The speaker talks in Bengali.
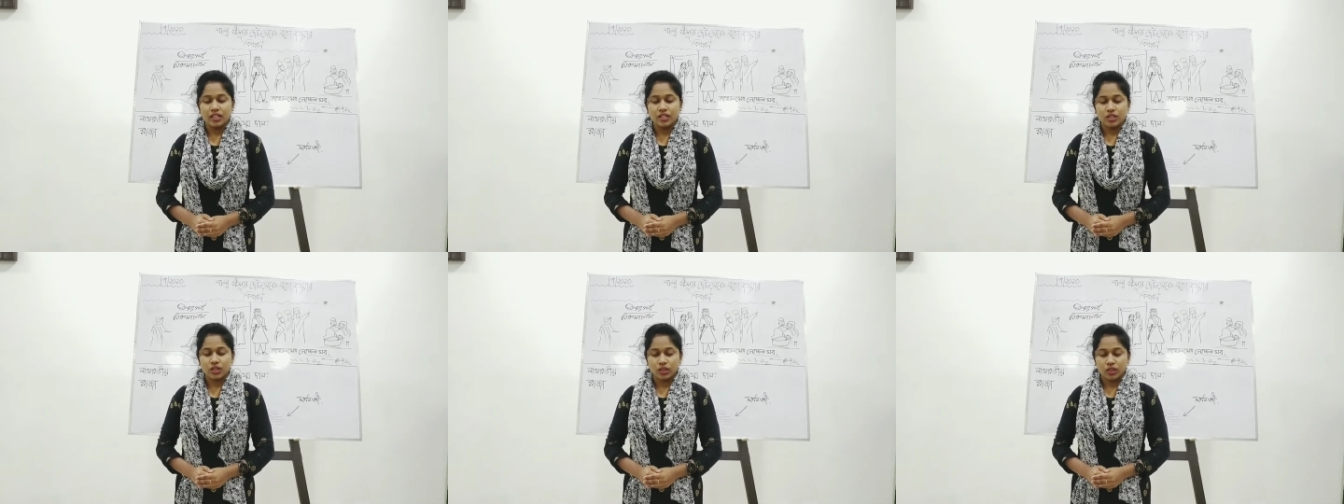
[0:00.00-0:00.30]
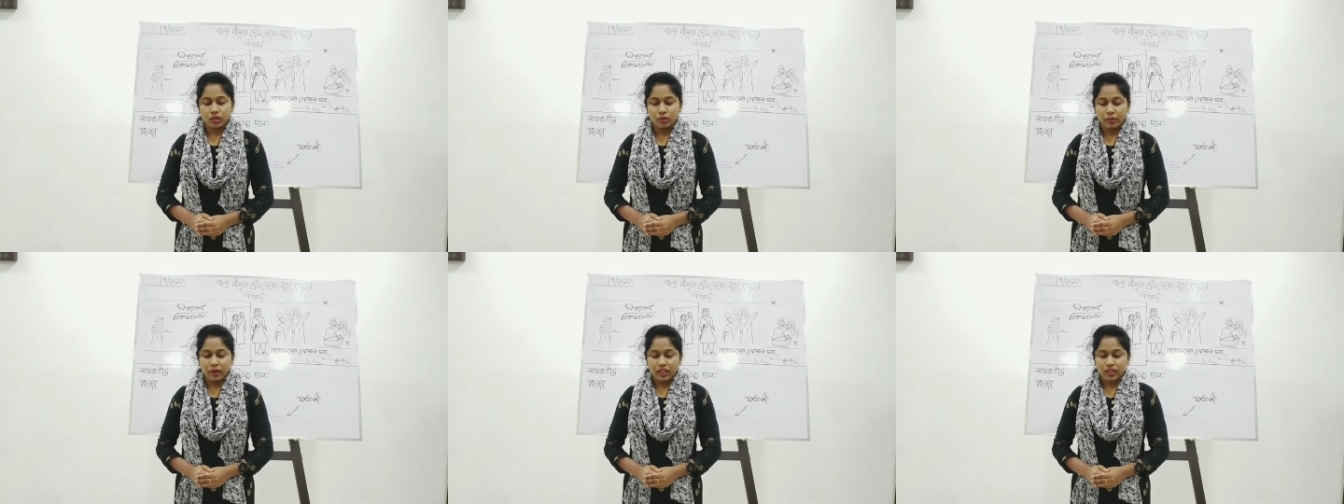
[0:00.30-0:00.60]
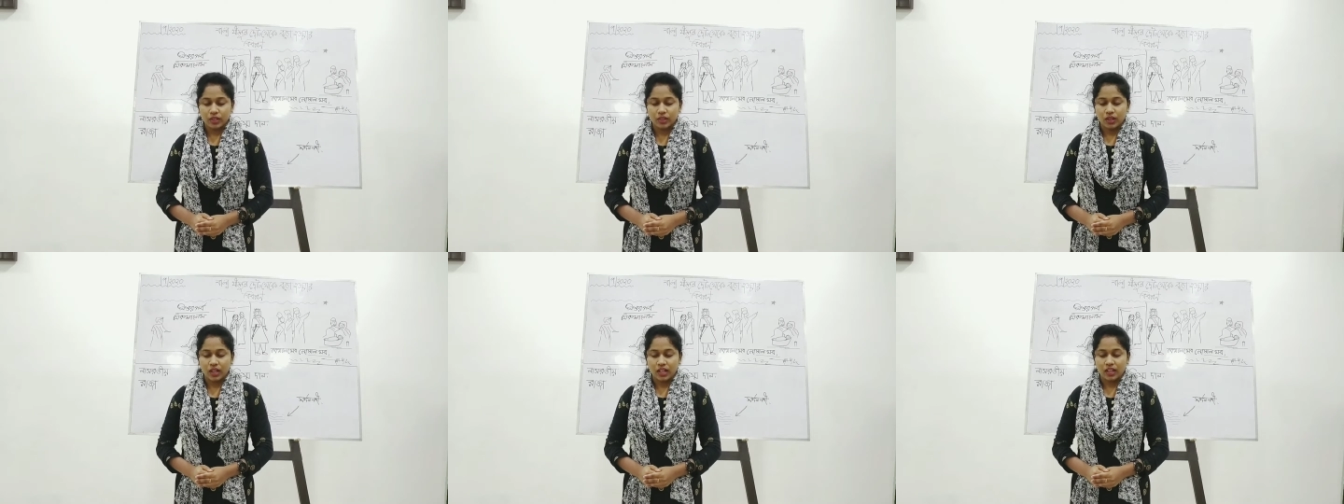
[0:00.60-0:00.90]
ছোট্ট
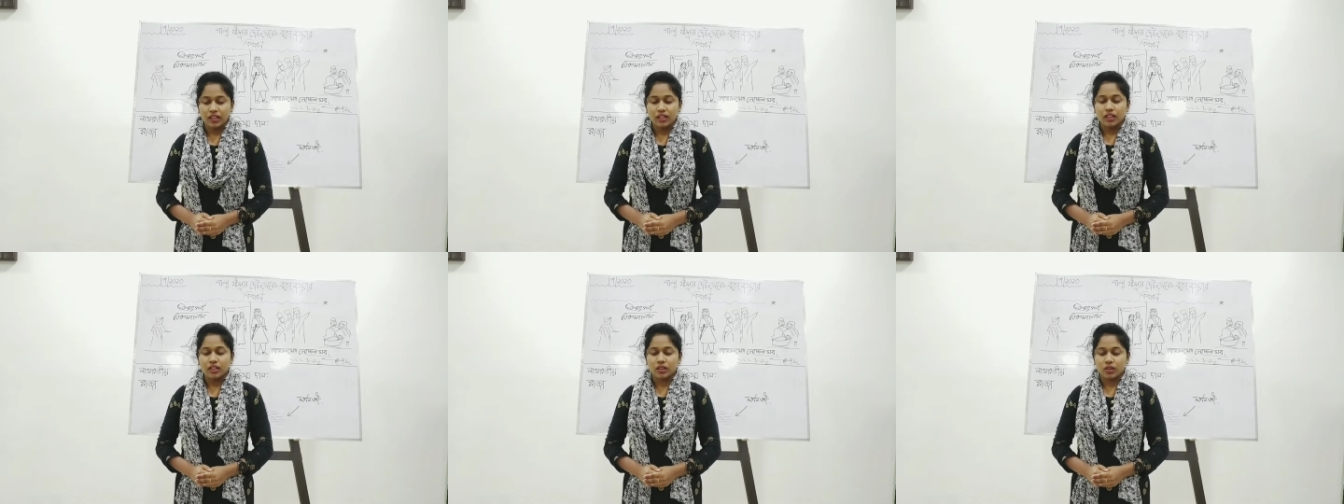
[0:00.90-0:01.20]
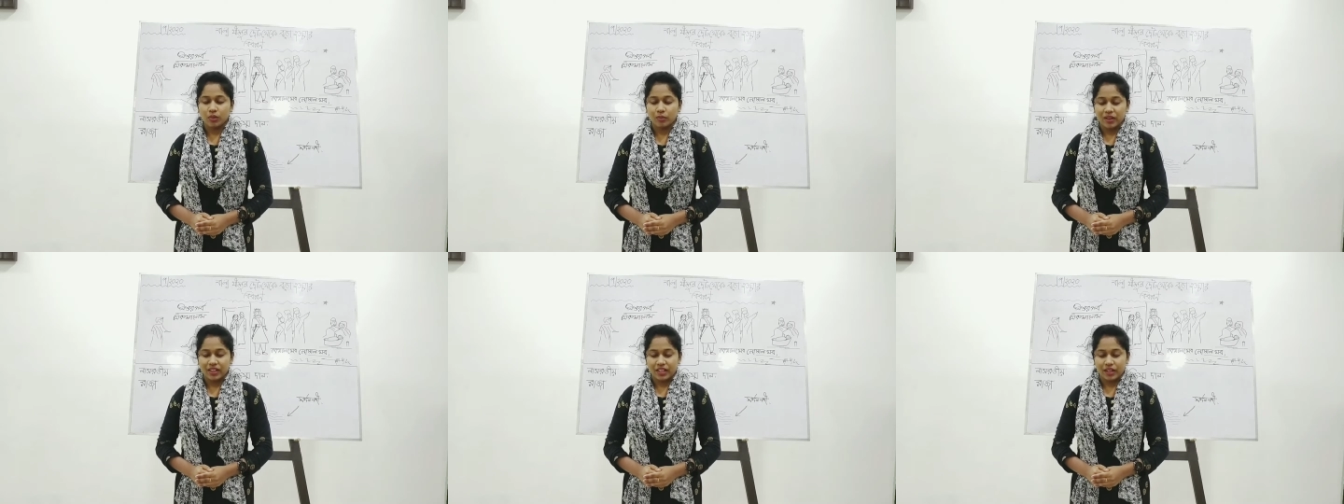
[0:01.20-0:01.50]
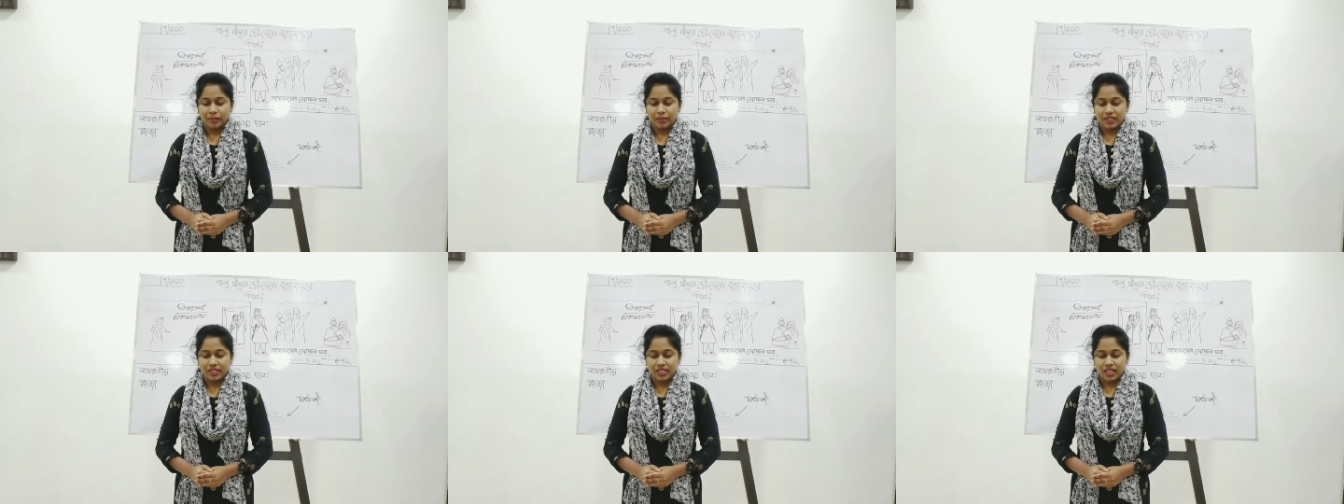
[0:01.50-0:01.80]
প্রার্থনা তোমার
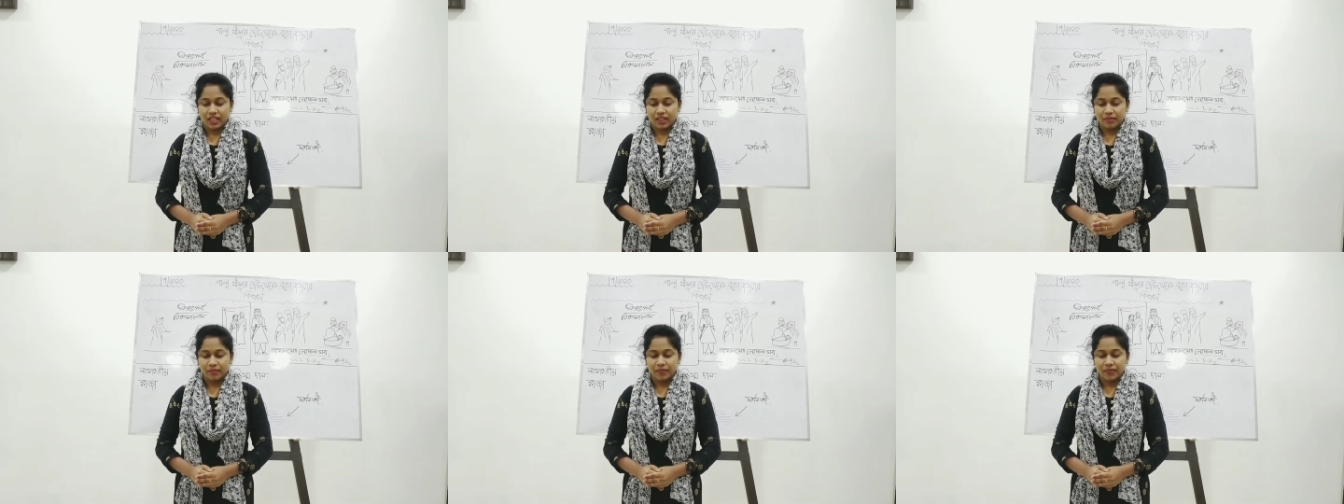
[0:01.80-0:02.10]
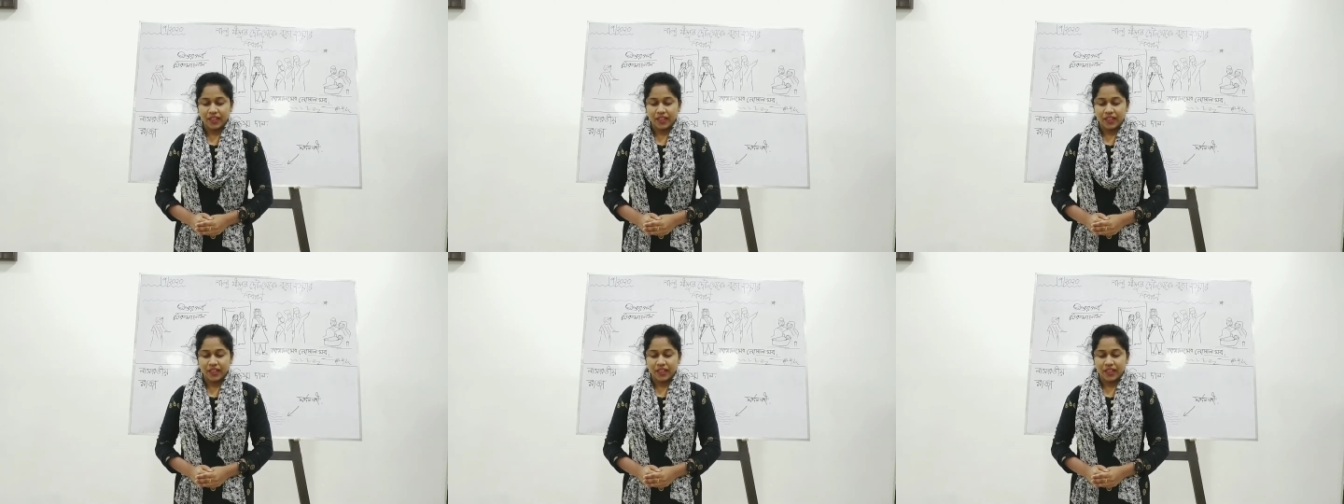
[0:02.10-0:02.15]
নামে চাই